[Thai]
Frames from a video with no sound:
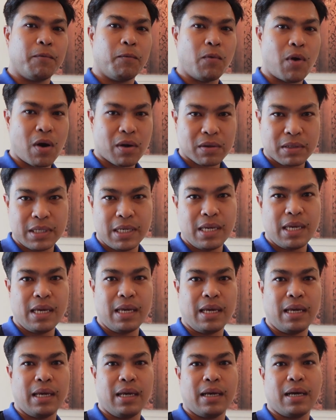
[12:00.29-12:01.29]
บล็อกที่
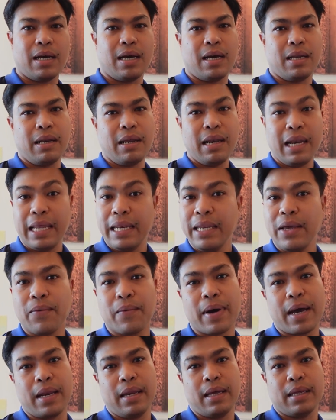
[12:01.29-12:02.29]
ในเลนส์เดียว
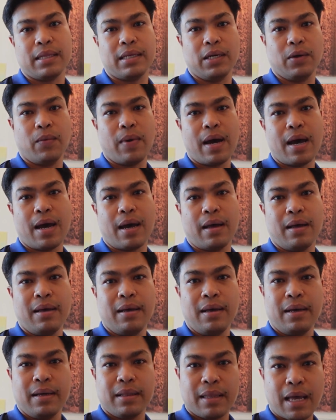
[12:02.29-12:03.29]
กันเนี่ยถือว่า
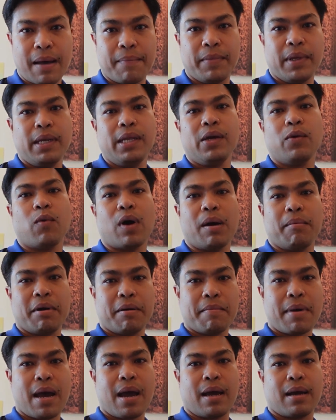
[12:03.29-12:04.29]
ทำได้ดีกว่ามา